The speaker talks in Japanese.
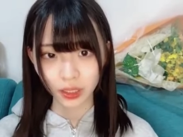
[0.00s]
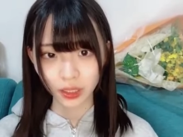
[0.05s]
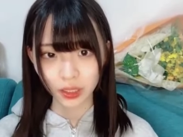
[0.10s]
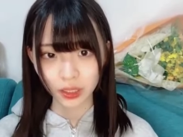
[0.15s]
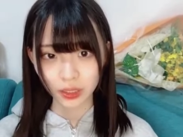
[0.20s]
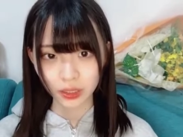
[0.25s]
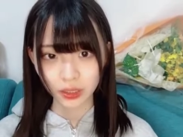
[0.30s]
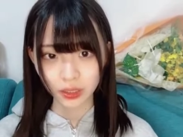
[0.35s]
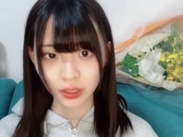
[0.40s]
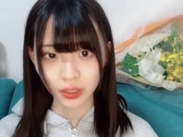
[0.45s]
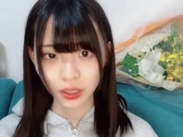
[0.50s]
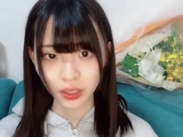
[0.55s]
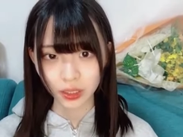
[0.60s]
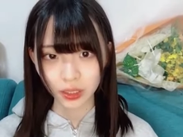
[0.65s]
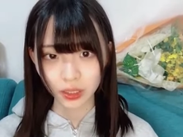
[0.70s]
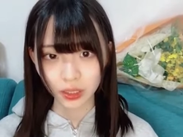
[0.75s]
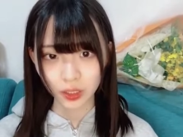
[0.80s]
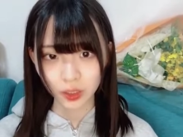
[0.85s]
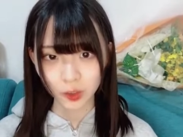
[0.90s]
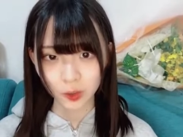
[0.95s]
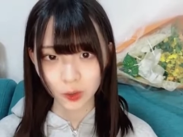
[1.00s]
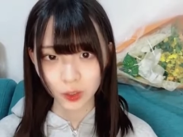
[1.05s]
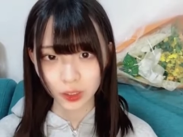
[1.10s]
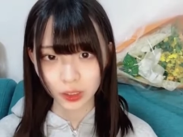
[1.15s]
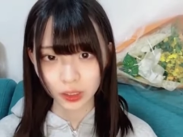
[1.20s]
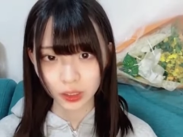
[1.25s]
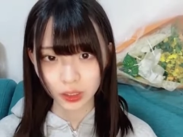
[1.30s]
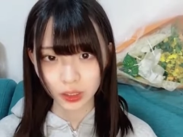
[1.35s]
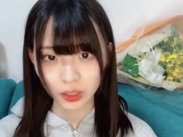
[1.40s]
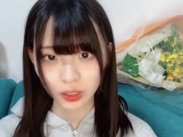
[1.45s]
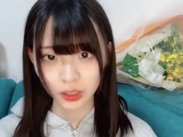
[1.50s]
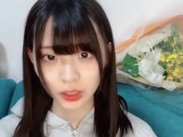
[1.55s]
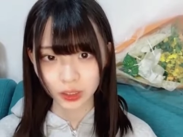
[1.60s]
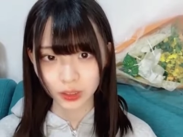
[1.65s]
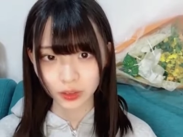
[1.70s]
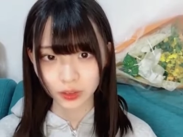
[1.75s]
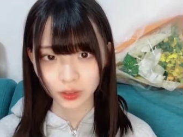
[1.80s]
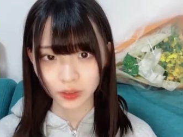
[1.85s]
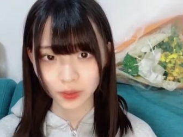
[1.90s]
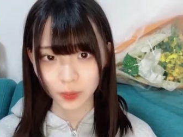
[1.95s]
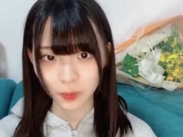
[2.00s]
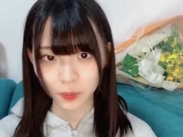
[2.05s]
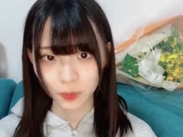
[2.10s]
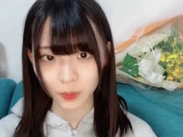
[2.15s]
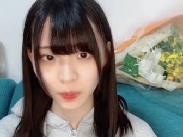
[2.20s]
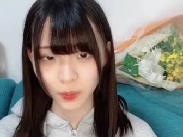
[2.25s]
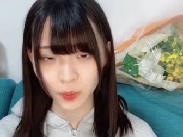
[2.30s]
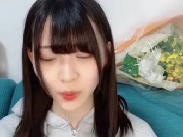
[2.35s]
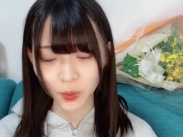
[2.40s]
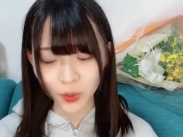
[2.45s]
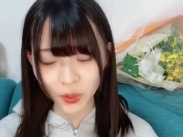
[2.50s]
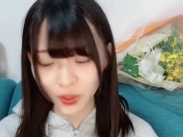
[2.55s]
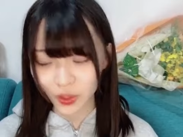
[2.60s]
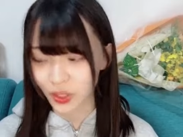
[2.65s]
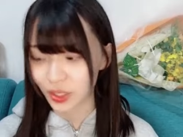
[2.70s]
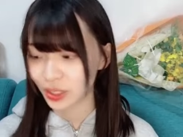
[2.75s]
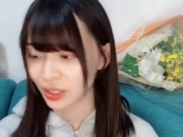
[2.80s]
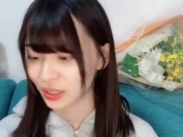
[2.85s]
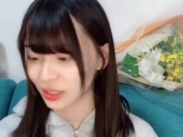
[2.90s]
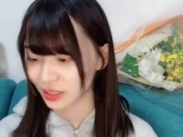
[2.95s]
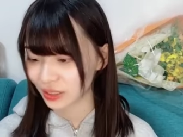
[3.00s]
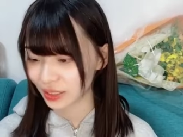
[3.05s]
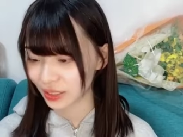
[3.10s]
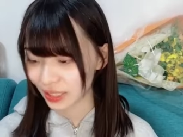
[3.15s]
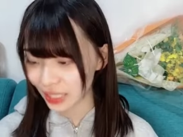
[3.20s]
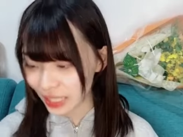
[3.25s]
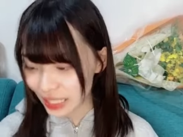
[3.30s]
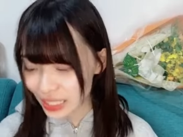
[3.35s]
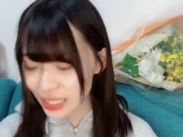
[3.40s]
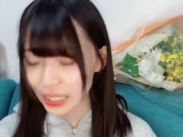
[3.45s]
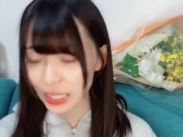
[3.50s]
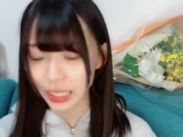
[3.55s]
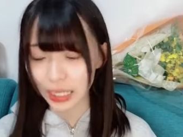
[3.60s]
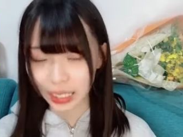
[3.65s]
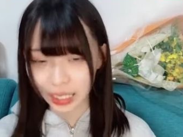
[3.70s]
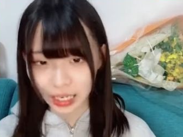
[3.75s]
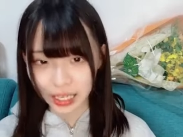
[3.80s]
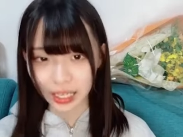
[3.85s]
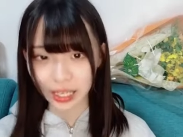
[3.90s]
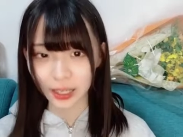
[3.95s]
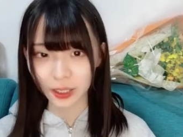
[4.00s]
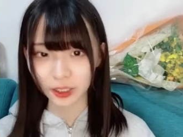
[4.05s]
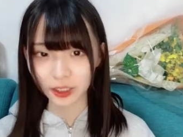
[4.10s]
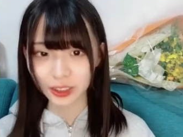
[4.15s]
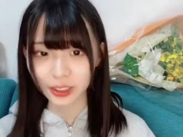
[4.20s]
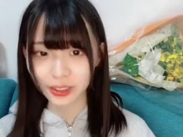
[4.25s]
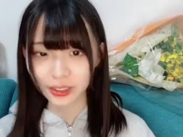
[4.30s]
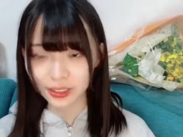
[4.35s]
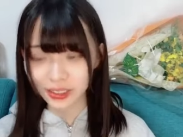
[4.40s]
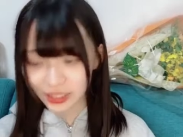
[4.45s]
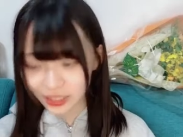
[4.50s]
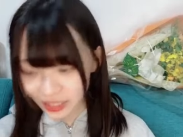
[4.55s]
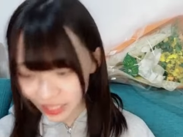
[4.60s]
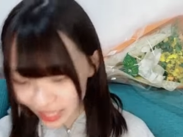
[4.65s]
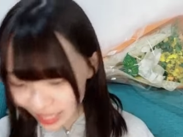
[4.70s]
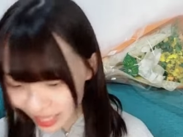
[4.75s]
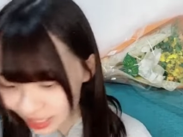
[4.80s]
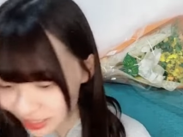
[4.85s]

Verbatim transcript: HKT の新しい動画もう分かったから落ち着いて